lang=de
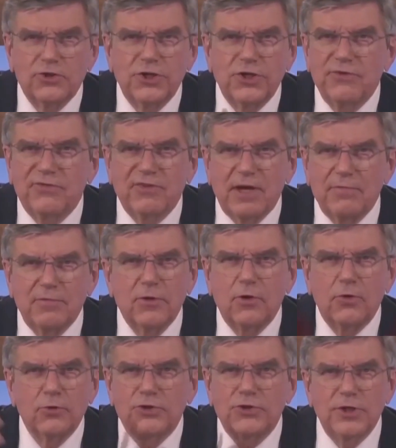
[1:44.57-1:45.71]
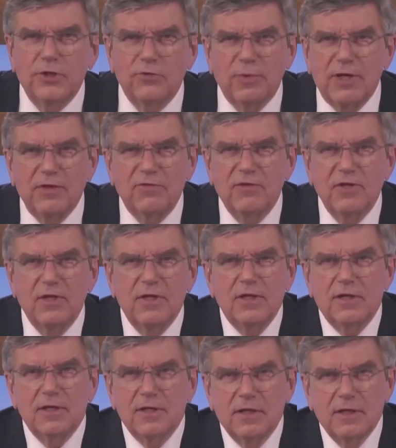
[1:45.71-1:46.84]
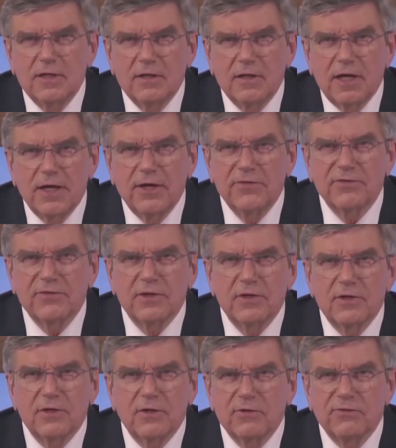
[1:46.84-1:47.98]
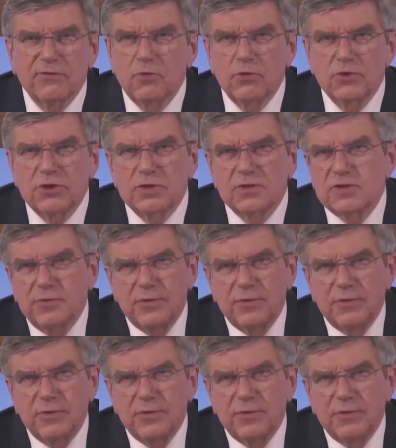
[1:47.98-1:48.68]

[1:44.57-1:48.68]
Angesichts der wachsenden Kritik sagt das Internationale Olympische Komitee,